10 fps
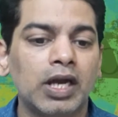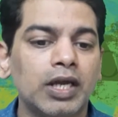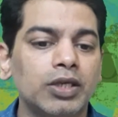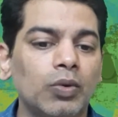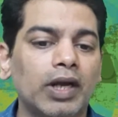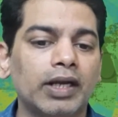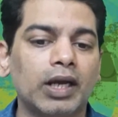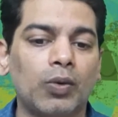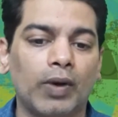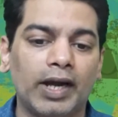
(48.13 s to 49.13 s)
you are
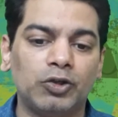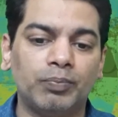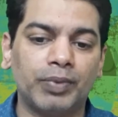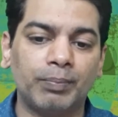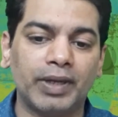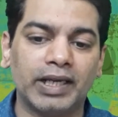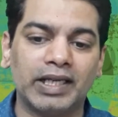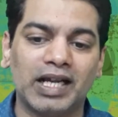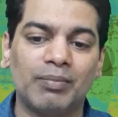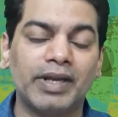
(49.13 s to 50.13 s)
required to prepare
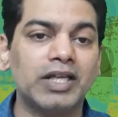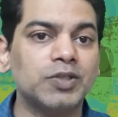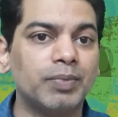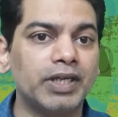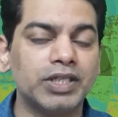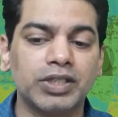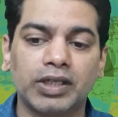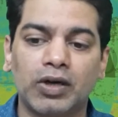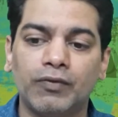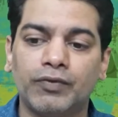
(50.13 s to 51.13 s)
income and expenditure
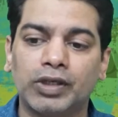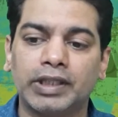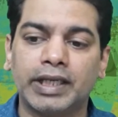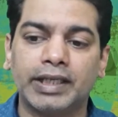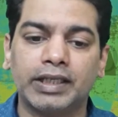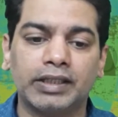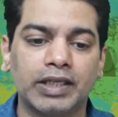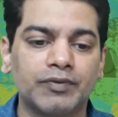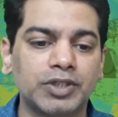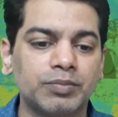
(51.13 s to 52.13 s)
account for the year ended
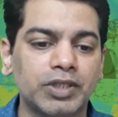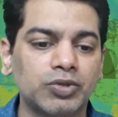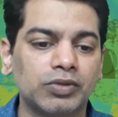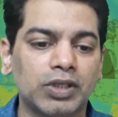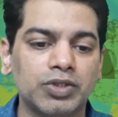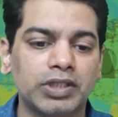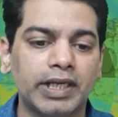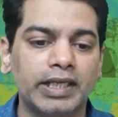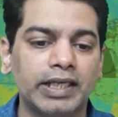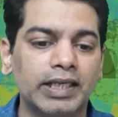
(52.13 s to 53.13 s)
31st March
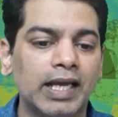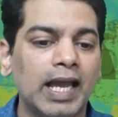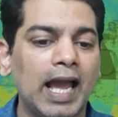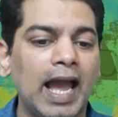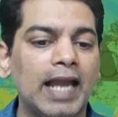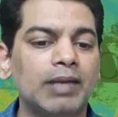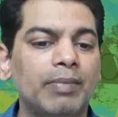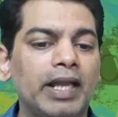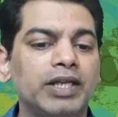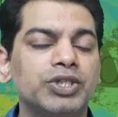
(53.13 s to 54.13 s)
2019 and
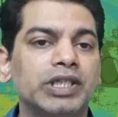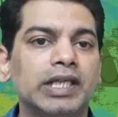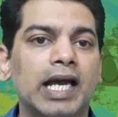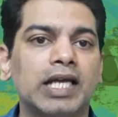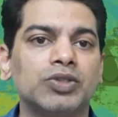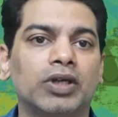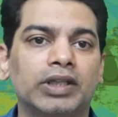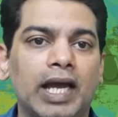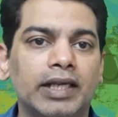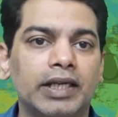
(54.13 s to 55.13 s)
balance sheet as on
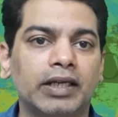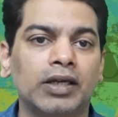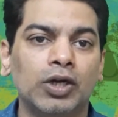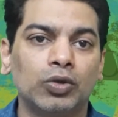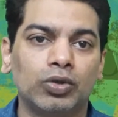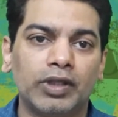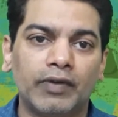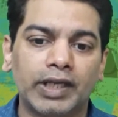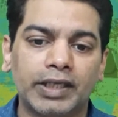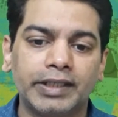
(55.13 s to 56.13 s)
that date तो उन्होंने
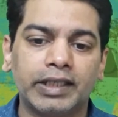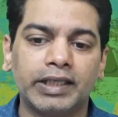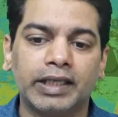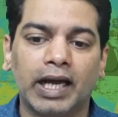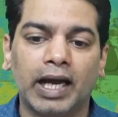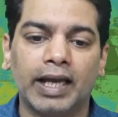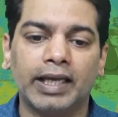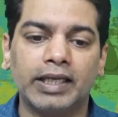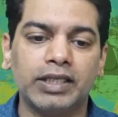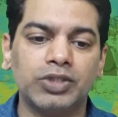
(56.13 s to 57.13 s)
वेरी क्लियरली कहा है
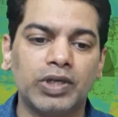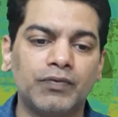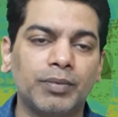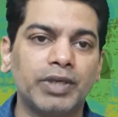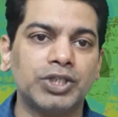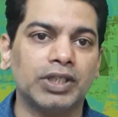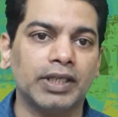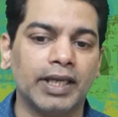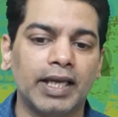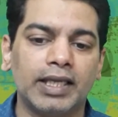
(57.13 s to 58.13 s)
कि ये जो इन्फॉर्मेशन
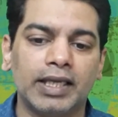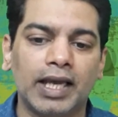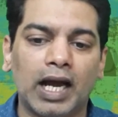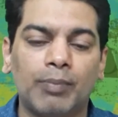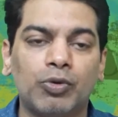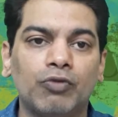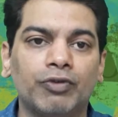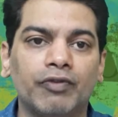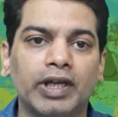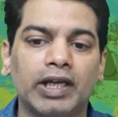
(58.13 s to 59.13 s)
है ये आपको
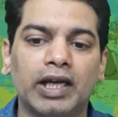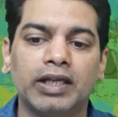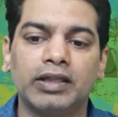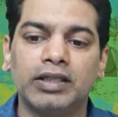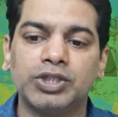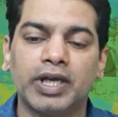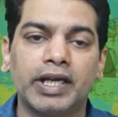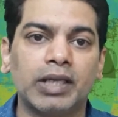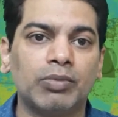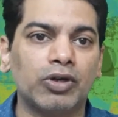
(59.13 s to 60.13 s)
विवेकानंद
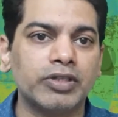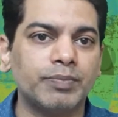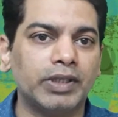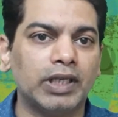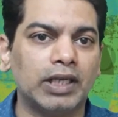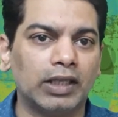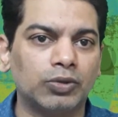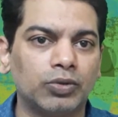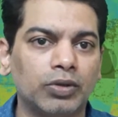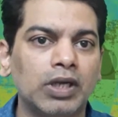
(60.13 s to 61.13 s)
चैरिटेबल हॉस्पिटल
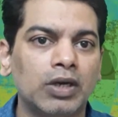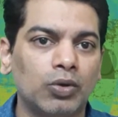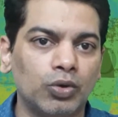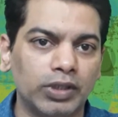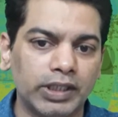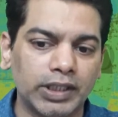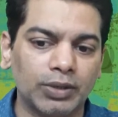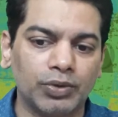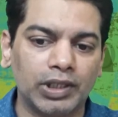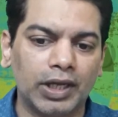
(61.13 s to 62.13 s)
लातूर उन्होंने दी
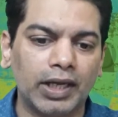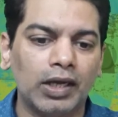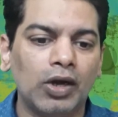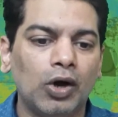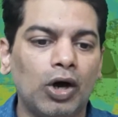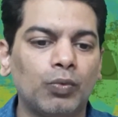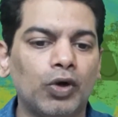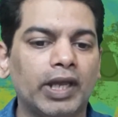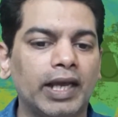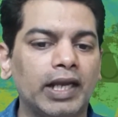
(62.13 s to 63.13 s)
हुई है और वो
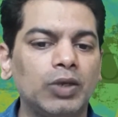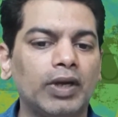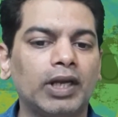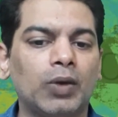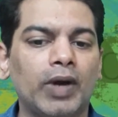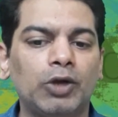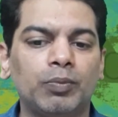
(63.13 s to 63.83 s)
कह रहे यू आर रिक्वायर्ड टू